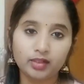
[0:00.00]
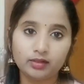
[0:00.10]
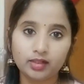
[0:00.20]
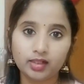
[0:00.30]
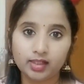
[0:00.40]

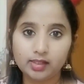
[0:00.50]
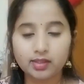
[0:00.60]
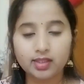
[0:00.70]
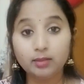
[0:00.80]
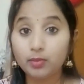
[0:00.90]
పెనిట్రేట్ అయ్యి
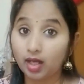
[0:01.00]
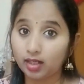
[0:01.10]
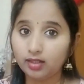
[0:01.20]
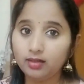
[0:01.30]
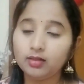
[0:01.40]
స్కిన్ని
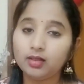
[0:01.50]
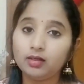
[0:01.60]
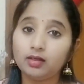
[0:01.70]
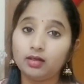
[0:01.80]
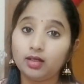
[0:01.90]
బాగా
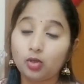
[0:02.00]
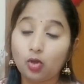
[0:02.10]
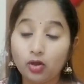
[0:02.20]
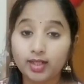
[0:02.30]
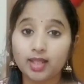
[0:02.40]

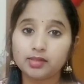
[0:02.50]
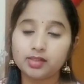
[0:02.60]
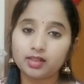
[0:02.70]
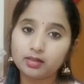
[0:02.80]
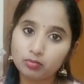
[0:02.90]
లాంగ్
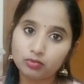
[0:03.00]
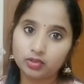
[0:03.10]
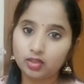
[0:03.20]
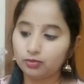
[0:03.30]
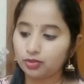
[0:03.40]
లాస్టింగ్గా
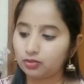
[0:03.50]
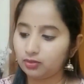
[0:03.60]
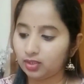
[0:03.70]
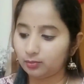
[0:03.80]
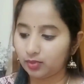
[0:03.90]
స్మూత్గా
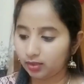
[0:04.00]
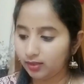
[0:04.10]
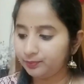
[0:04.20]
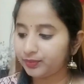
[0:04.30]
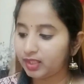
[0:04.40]
ఉంచుతుంది అనమాట
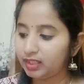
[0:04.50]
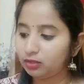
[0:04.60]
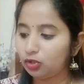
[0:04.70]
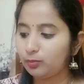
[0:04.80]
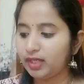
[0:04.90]

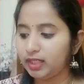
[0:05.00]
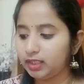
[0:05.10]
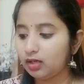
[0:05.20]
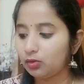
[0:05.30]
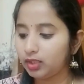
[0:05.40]
ఇందులో
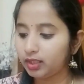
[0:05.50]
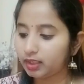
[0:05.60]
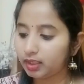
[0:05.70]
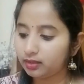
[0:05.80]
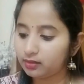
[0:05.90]
మెయిన్గా ఉన్న
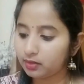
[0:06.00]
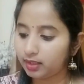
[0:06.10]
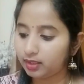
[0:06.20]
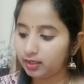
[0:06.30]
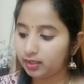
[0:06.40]
ఇంగ్రీడియంట్స్
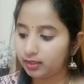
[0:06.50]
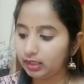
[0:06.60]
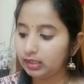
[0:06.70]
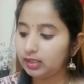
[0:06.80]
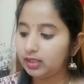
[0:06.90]
ఏంటి
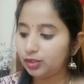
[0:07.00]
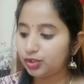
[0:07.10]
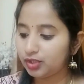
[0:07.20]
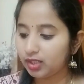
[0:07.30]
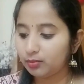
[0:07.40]
అంటే
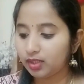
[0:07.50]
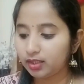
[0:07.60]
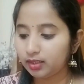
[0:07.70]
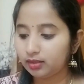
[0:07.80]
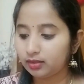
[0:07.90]
షియా
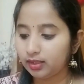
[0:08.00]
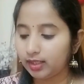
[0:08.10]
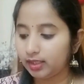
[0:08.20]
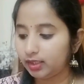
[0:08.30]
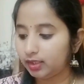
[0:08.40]
బటర్
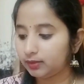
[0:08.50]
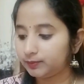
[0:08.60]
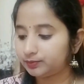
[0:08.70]
అండ్